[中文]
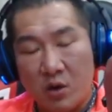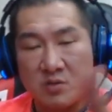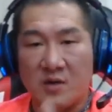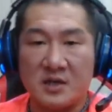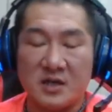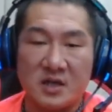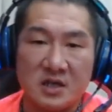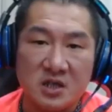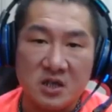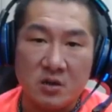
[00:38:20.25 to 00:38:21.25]
为什么要这些
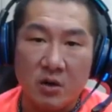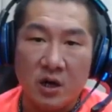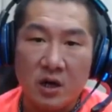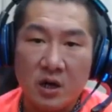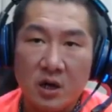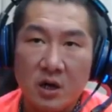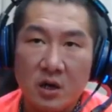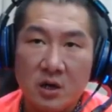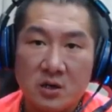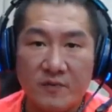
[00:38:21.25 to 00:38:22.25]
基金会？
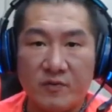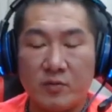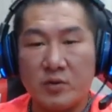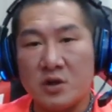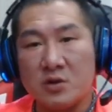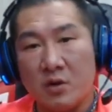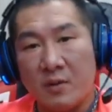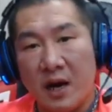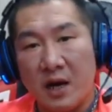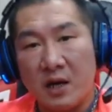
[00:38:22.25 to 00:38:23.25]
政府不能做
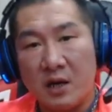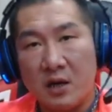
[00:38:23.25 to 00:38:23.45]
吗？